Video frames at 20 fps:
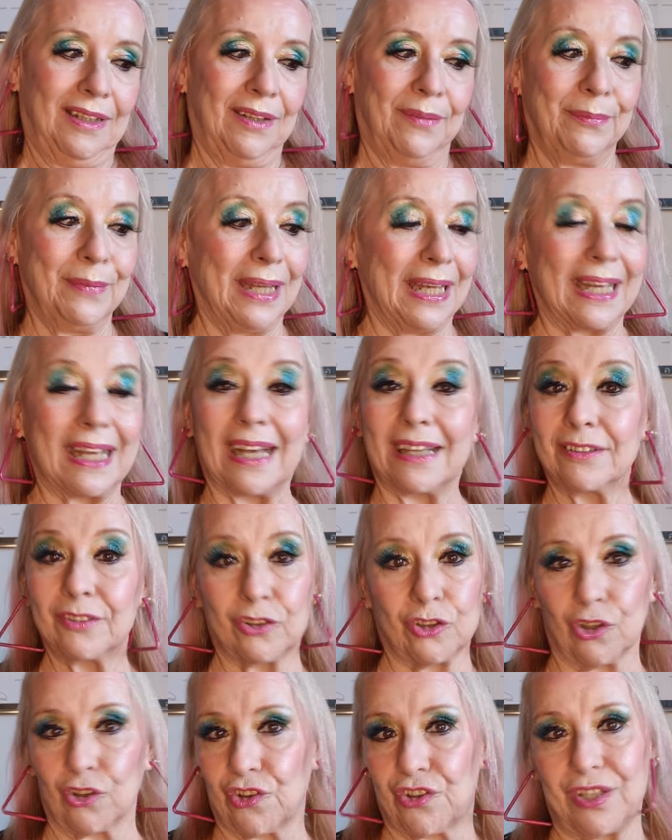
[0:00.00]
me
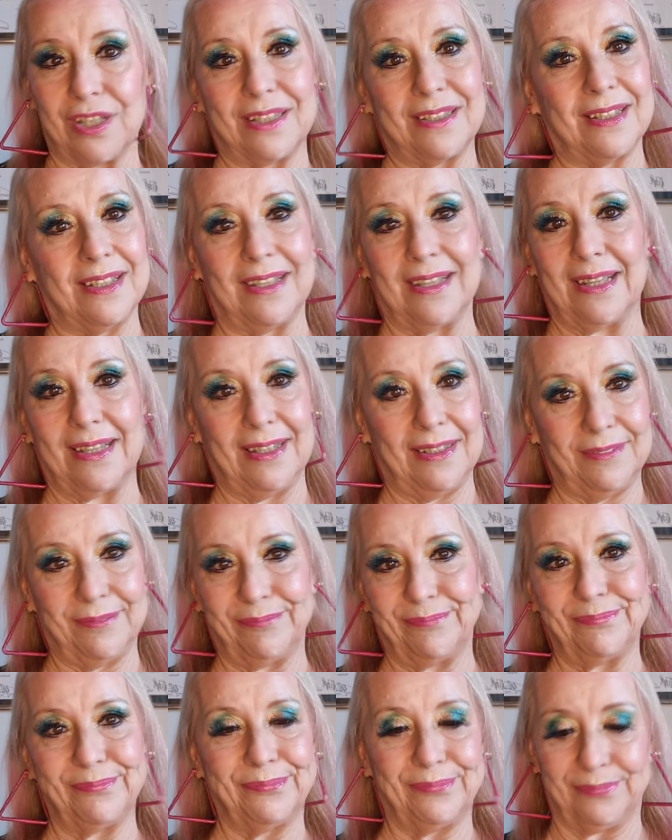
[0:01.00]
encantó Citigel.
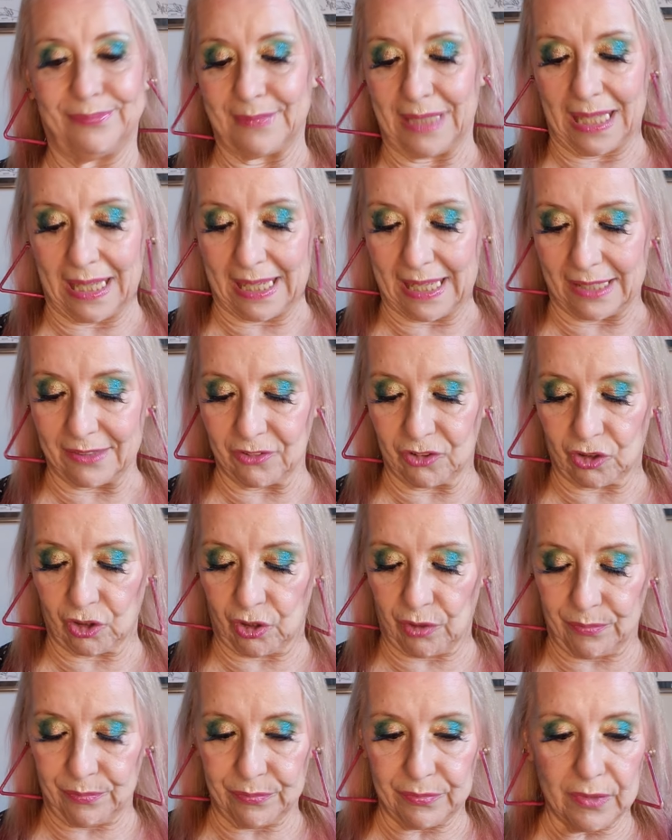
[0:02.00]
me
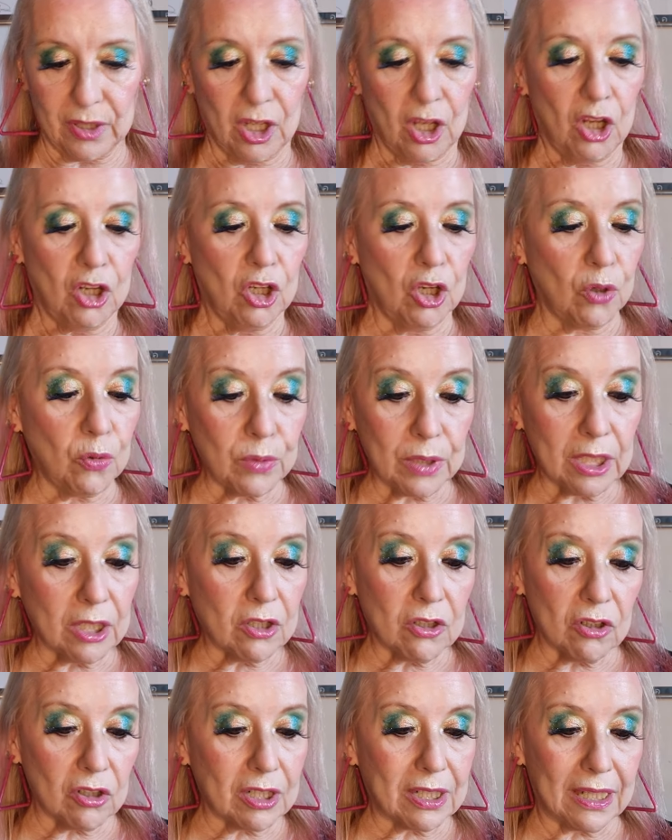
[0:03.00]
encantó. Lo
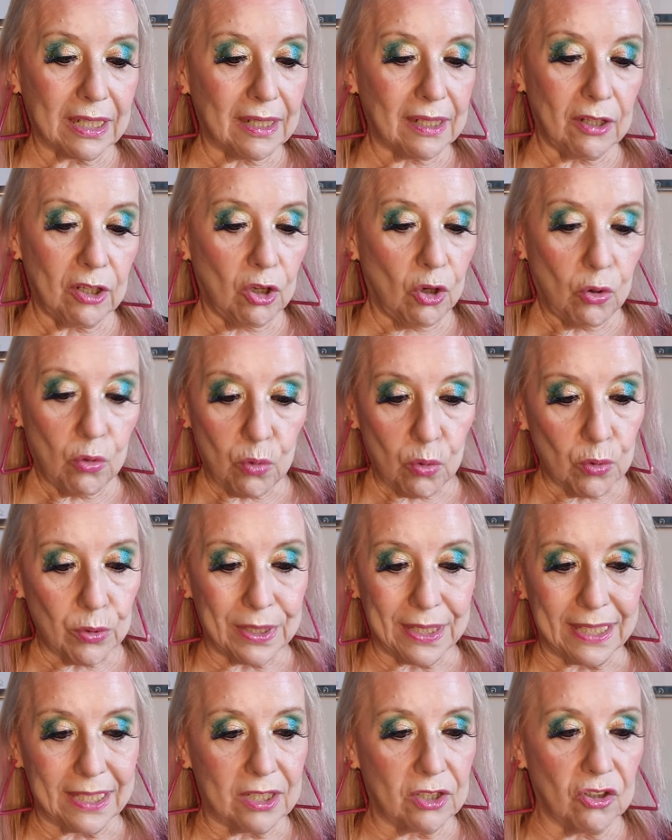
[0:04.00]
único, que, lo
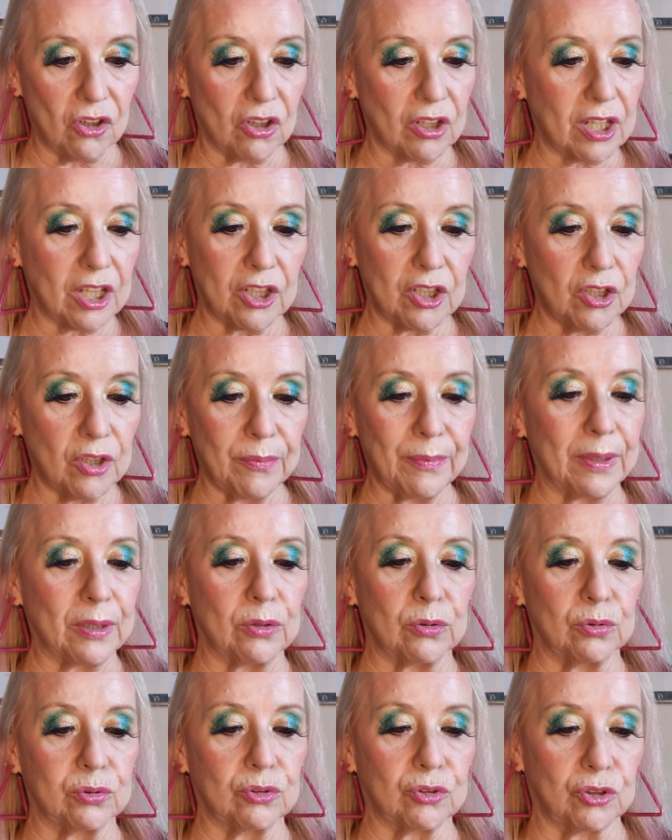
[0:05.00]
único que no me
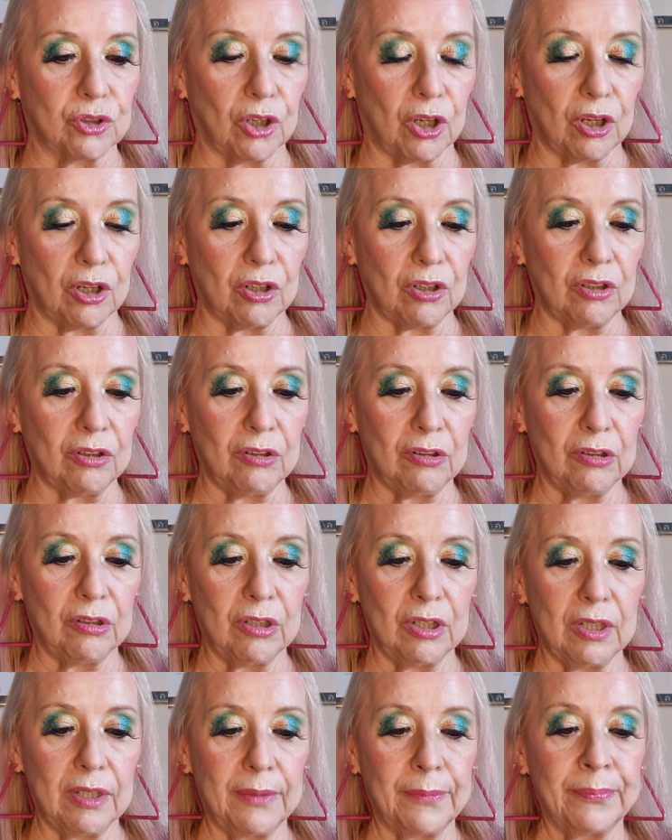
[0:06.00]
gustó,
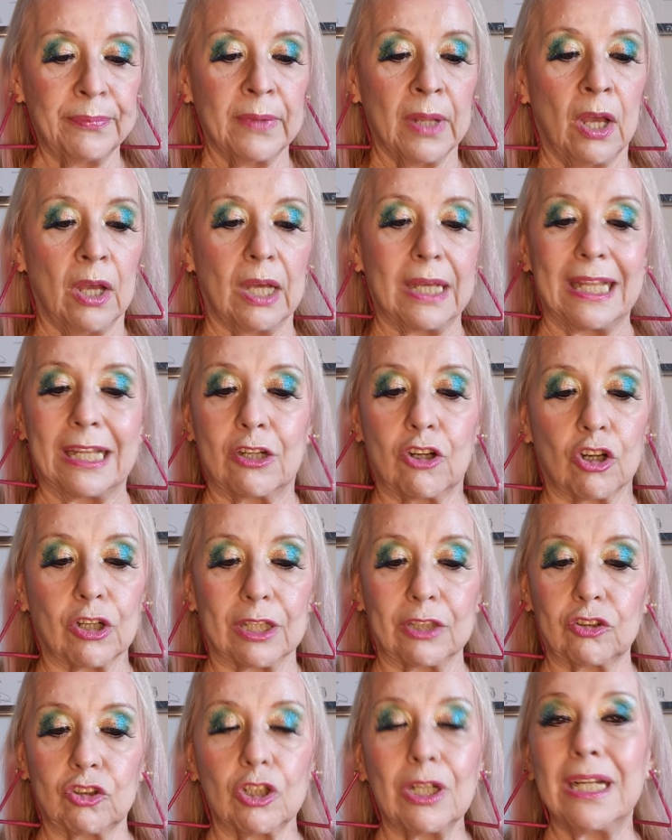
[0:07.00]
el
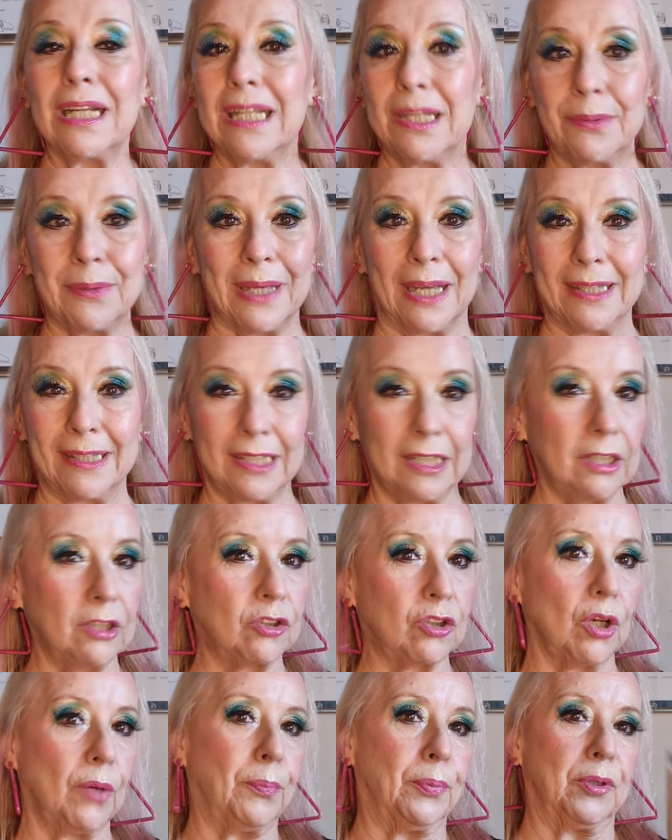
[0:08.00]
corrector es
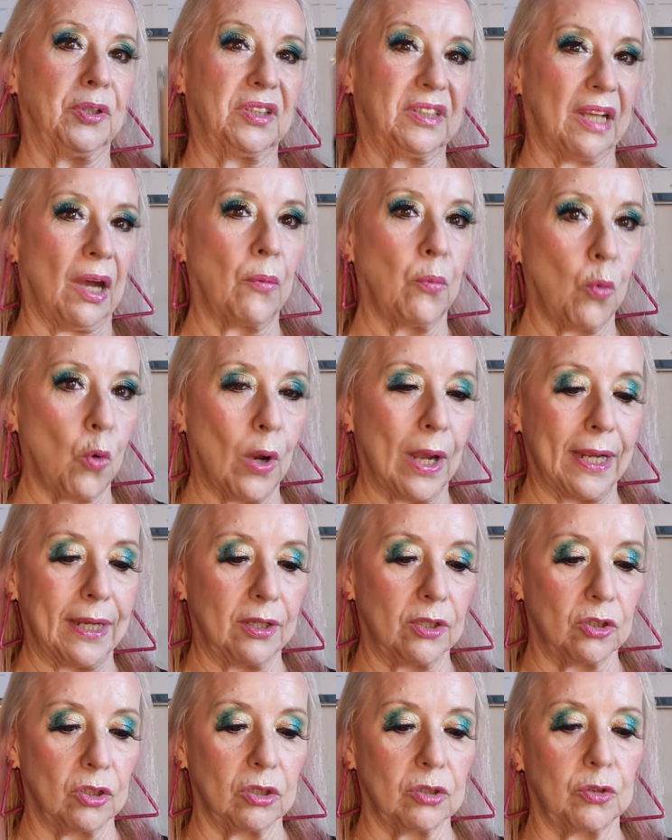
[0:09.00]
livianito, pero está
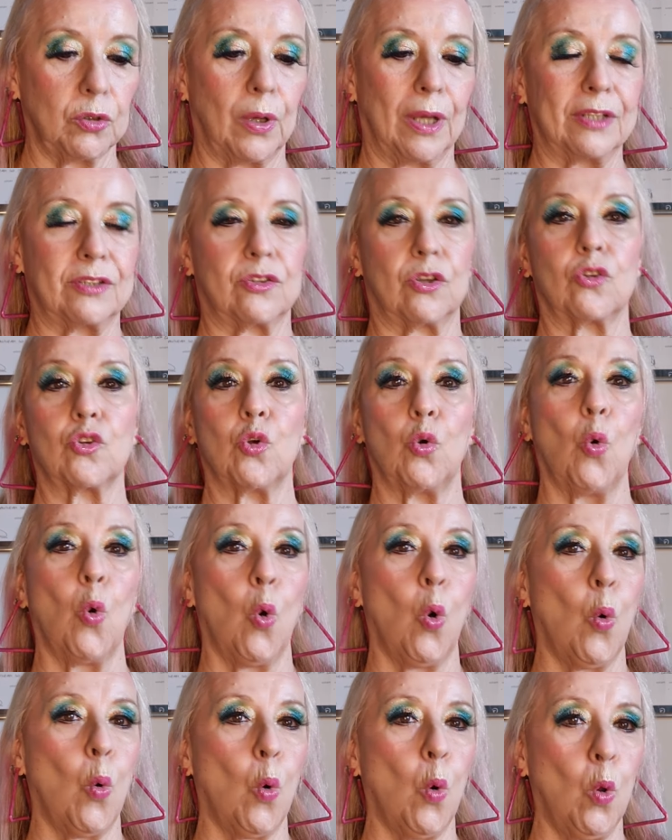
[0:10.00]
bueno, no es
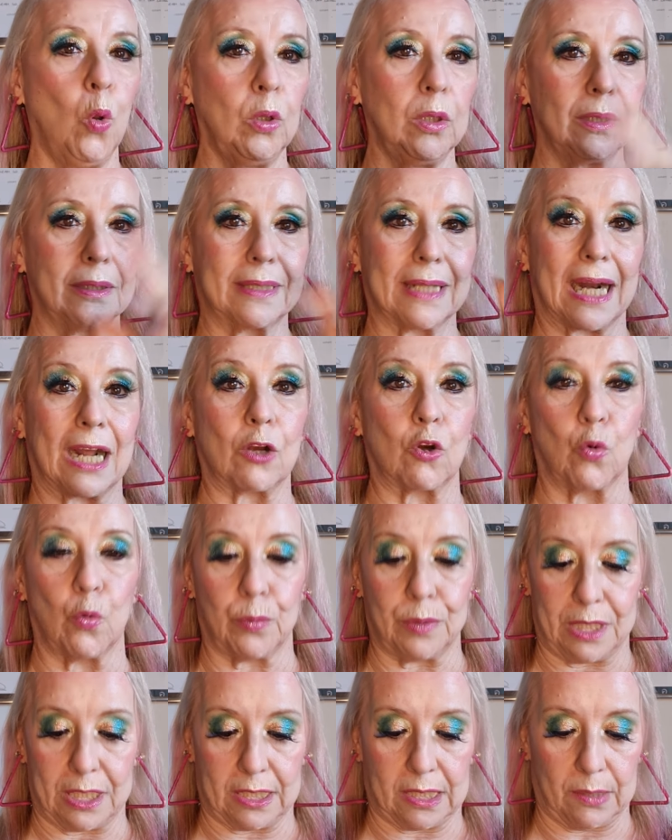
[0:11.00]
ultra
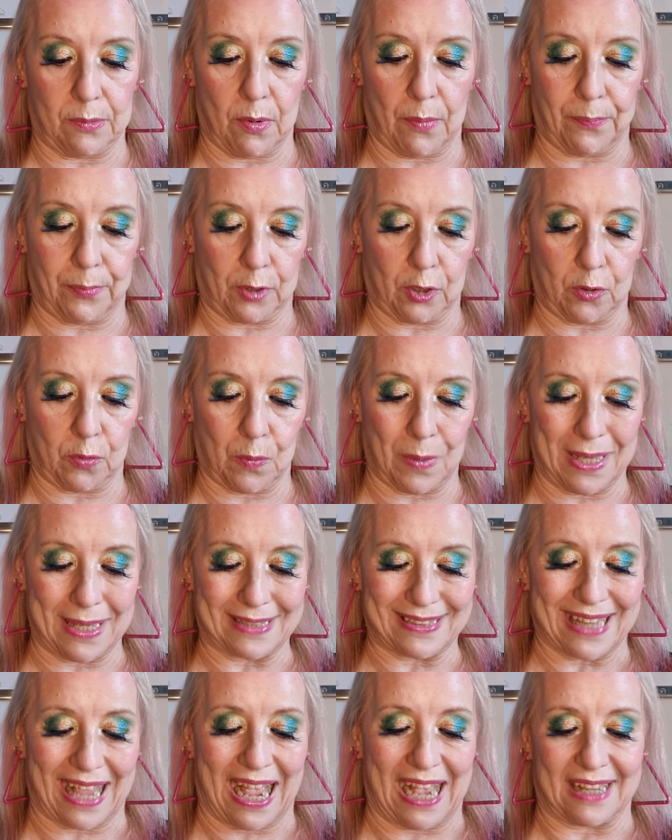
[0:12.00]
cubritivo, pero no
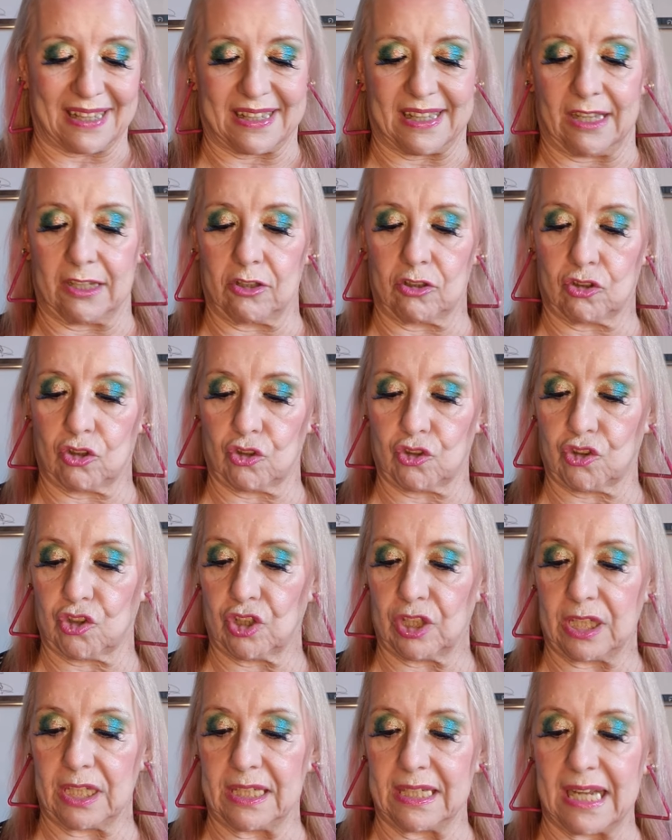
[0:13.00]
es
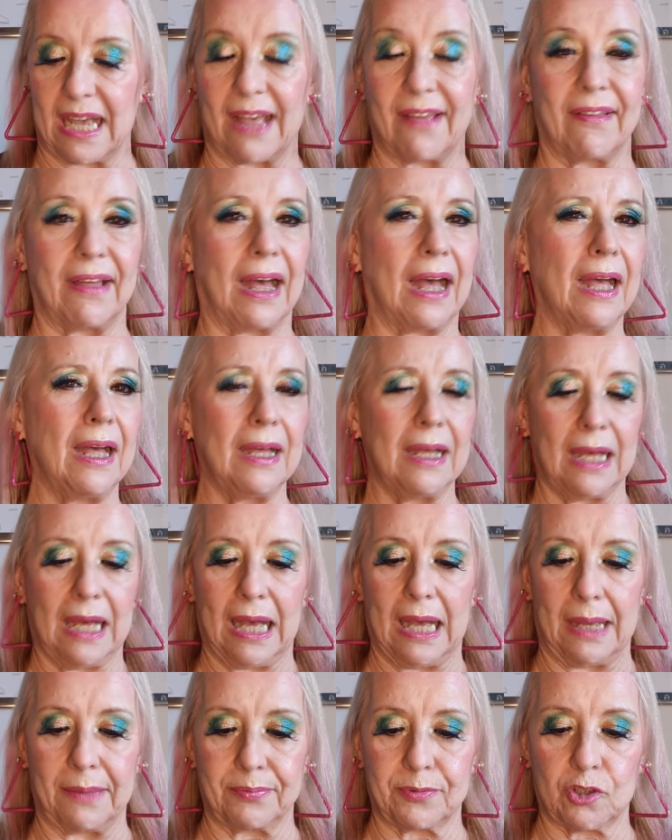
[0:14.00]
aceitoso ni nada,
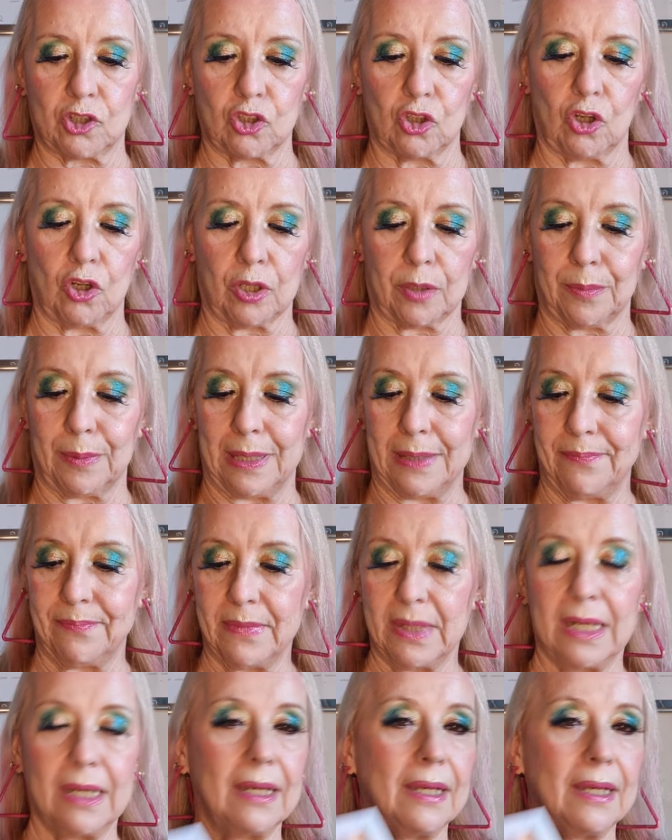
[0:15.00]
absorbe